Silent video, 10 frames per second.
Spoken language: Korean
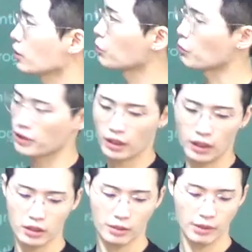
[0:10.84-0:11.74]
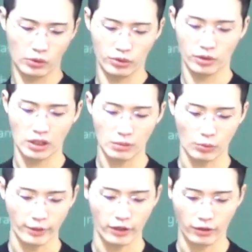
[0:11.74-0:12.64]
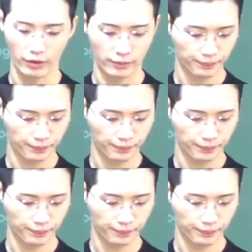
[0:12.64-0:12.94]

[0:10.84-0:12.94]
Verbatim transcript: 읽어봅시다. 자, 바로 들어가 보면